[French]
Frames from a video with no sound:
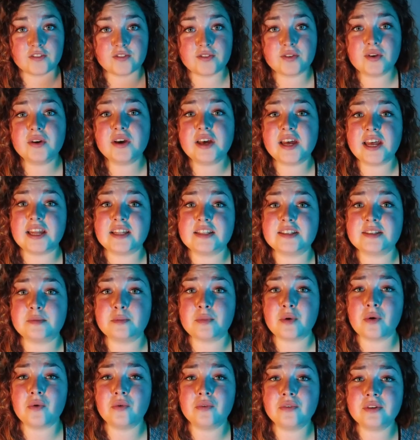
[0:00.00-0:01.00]

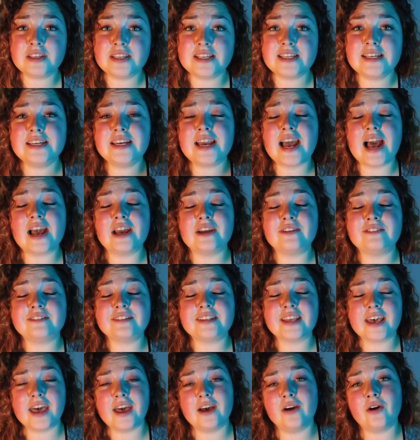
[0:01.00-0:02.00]
Secrètement, Guy a
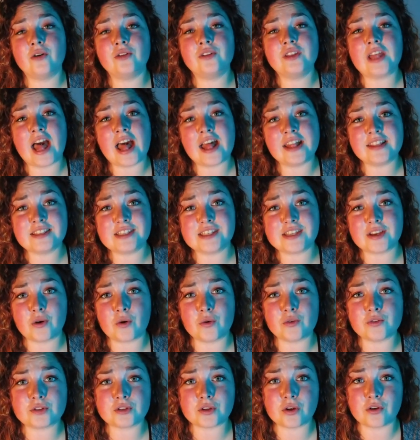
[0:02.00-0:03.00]
une très grande
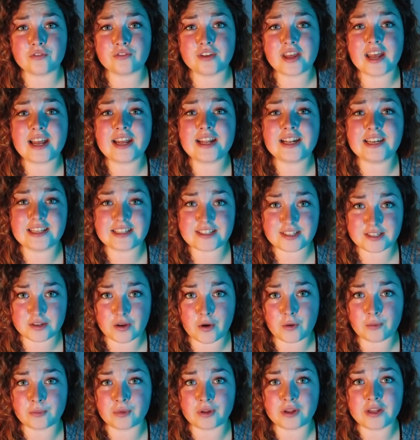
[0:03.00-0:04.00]
attirance envers les
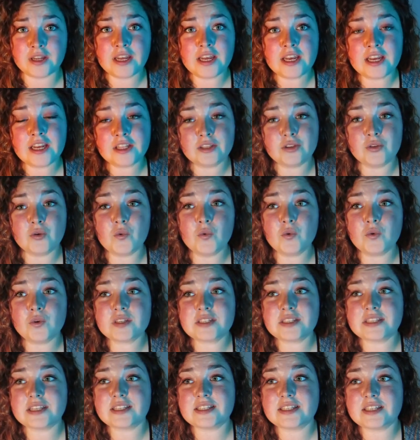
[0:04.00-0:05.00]
hommes. Donc
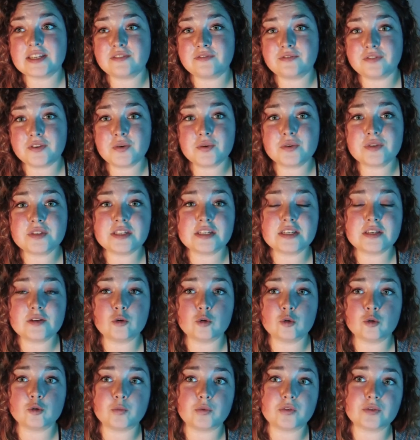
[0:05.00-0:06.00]
c'est ce qui fait aussi
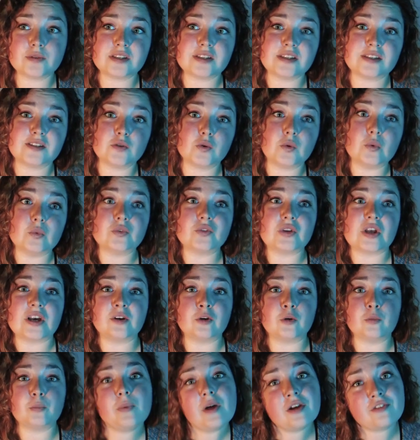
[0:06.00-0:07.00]
que je pense qu'il se
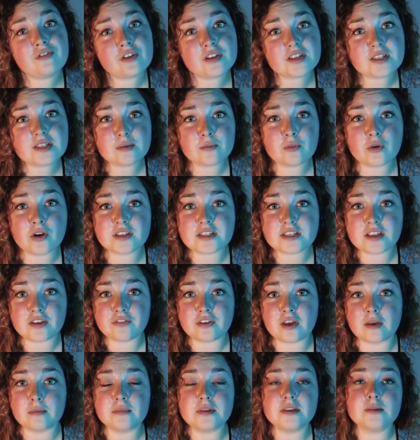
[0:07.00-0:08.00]
consacre pas forcément à sa
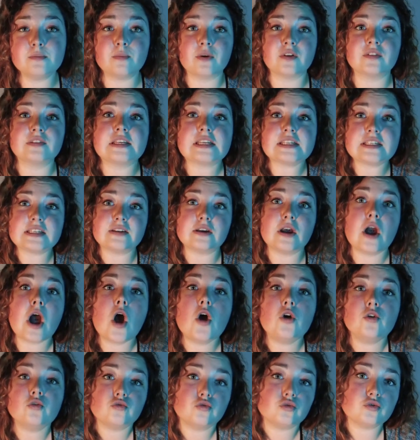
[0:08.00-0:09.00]
famille, mais ça c'est
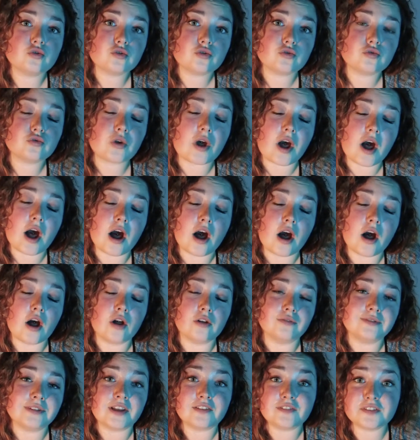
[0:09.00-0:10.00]
juste
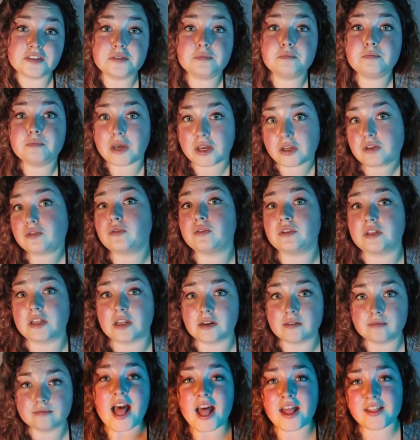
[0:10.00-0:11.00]
un avis
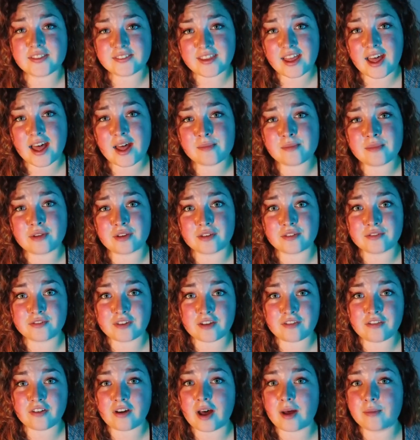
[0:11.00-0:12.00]
personnel. Un drame
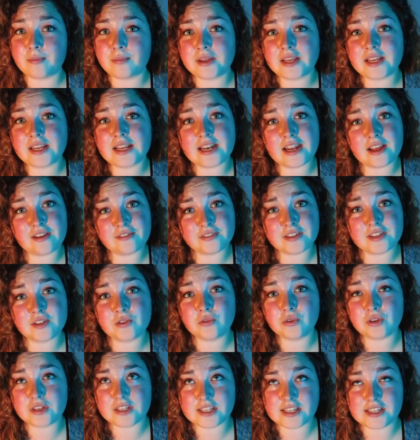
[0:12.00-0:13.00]
va frapper la vie
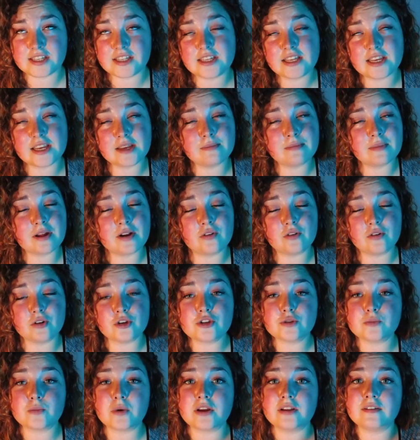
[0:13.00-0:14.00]
de Guy et
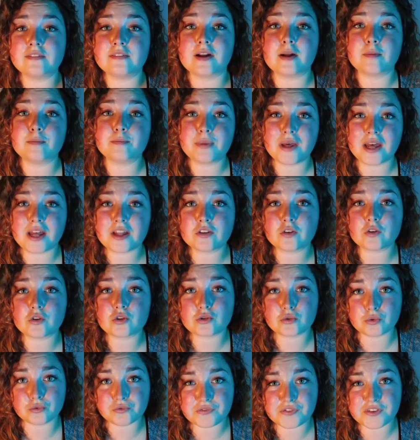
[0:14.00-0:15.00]
malheureusement il va perdre
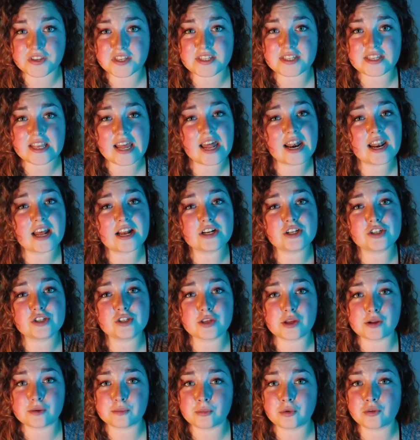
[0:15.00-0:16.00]
son fils à l'âge
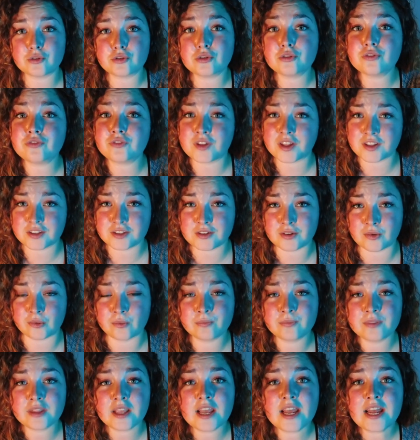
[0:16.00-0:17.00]
seulement de 20
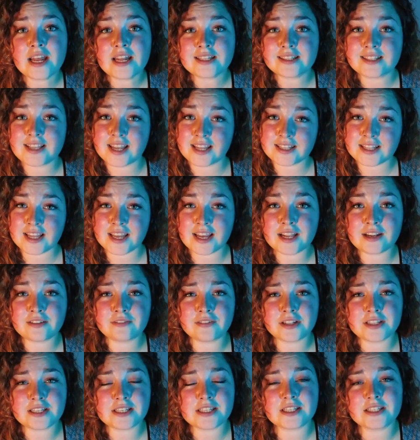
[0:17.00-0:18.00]
ans.
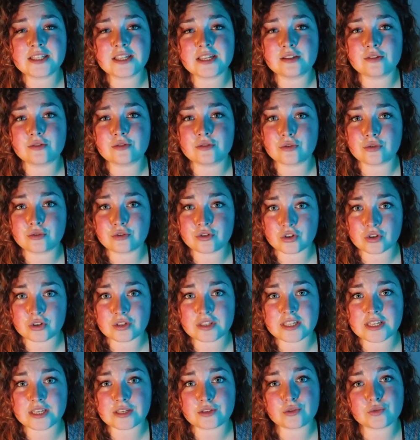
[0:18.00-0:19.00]
Danaël va décider de se
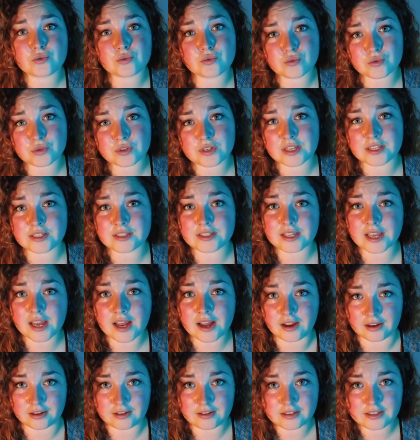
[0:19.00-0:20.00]
jeter sous un
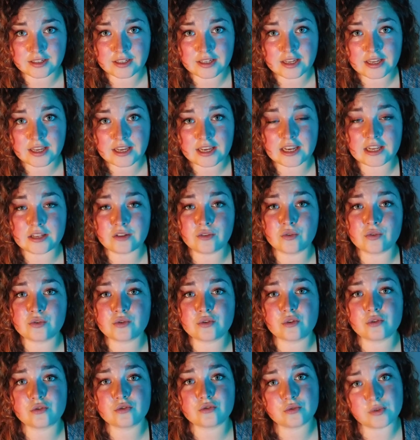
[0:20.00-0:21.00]
train et de
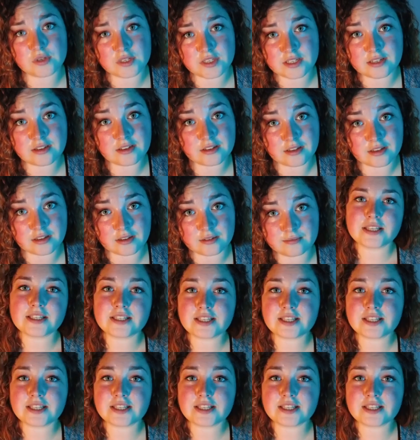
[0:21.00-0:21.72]
se suicider.